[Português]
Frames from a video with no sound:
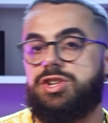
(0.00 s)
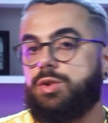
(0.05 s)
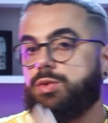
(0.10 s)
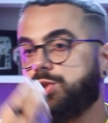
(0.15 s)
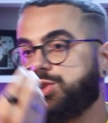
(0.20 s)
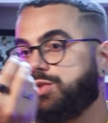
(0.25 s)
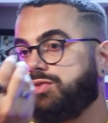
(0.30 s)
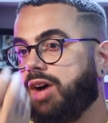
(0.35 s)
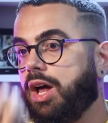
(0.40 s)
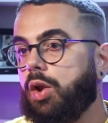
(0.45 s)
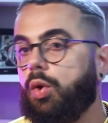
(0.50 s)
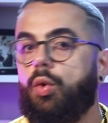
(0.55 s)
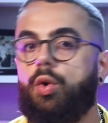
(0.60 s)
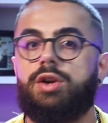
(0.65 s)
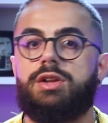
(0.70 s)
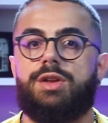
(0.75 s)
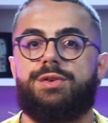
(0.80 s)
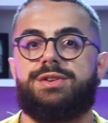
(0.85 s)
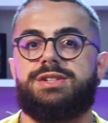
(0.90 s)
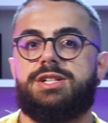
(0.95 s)
gente tem o nosso
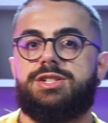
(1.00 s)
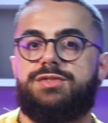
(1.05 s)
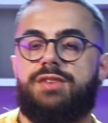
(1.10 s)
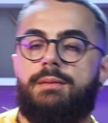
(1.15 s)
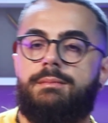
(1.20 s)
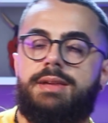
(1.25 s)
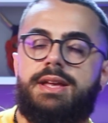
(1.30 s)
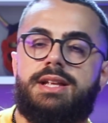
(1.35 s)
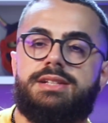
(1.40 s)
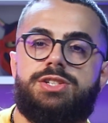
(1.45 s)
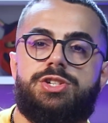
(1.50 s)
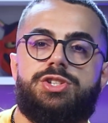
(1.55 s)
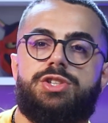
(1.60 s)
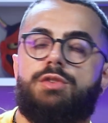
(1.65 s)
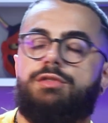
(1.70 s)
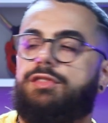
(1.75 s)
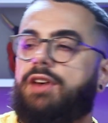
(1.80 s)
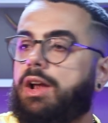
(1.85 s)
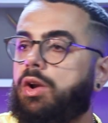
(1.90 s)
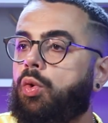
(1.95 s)
valor nas nossas famílias, a gente
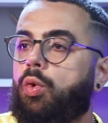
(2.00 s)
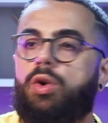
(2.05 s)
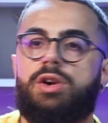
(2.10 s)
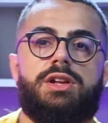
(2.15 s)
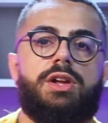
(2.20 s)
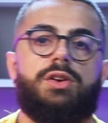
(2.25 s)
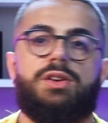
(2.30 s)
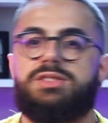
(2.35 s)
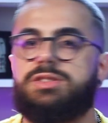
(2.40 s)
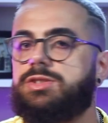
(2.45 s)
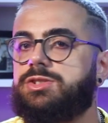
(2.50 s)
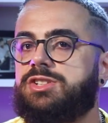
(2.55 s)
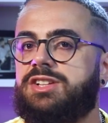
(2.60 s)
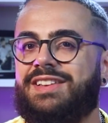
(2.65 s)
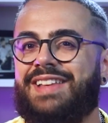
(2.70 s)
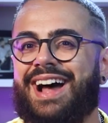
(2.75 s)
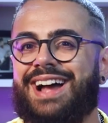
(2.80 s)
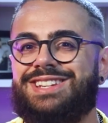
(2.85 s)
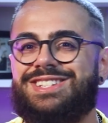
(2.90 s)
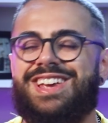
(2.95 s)
tem o valor na nossa
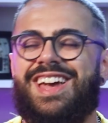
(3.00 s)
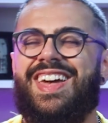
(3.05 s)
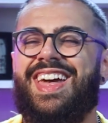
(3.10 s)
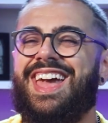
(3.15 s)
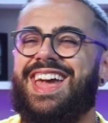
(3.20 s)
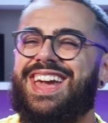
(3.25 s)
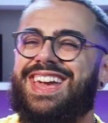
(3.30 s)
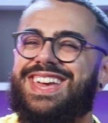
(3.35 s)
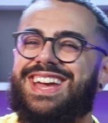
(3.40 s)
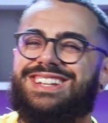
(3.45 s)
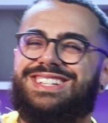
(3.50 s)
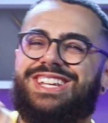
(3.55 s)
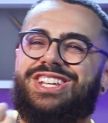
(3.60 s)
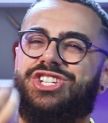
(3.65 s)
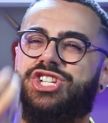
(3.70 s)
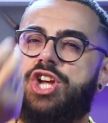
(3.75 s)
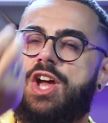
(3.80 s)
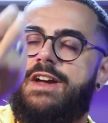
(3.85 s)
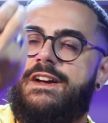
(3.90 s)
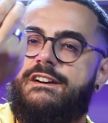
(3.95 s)
sociedade e a
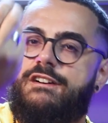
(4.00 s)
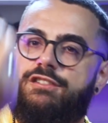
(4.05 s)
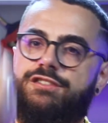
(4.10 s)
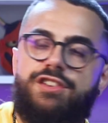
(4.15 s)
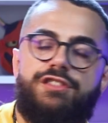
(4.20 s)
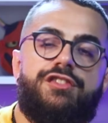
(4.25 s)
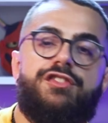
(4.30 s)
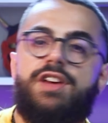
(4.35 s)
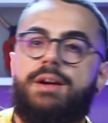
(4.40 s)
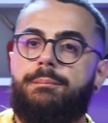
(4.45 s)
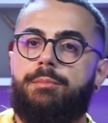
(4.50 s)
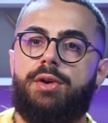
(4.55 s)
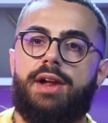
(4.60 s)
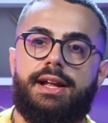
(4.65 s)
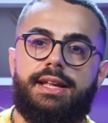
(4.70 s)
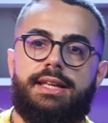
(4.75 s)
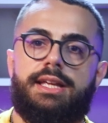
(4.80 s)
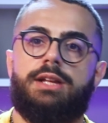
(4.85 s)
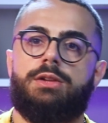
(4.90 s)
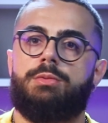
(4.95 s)
gente viver por
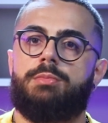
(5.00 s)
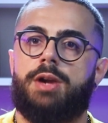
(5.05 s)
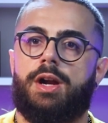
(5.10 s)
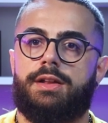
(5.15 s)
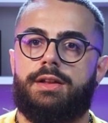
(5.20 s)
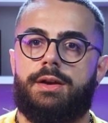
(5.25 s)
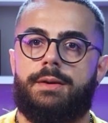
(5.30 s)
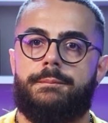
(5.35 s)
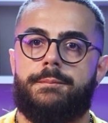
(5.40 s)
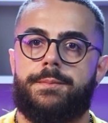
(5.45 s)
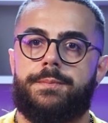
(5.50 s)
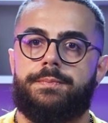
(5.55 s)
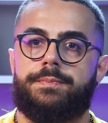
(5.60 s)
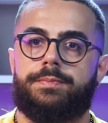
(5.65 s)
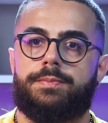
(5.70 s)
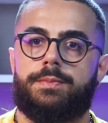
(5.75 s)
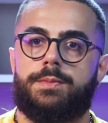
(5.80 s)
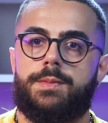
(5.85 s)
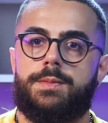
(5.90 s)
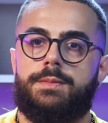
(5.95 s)
aquilo, brother.
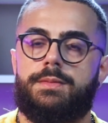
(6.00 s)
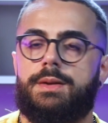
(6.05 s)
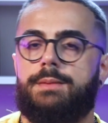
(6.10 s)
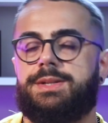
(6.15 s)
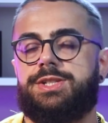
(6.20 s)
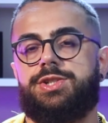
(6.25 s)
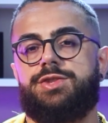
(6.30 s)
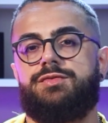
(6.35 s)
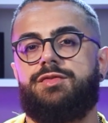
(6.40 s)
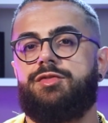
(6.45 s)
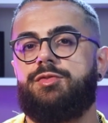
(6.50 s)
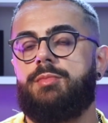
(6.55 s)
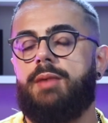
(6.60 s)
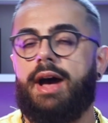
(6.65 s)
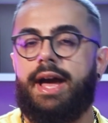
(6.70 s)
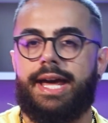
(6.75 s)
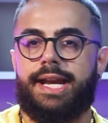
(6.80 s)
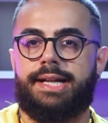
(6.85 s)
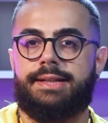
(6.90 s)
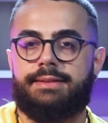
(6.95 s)
A gente vive
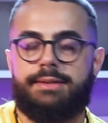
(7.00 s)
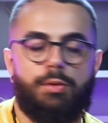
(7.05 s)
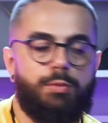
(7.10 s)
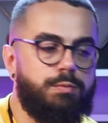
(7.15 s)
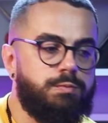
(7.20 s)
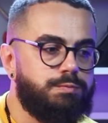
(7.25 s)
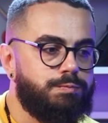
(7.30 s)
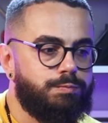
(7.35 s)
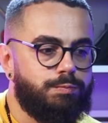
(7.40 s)
uma era tão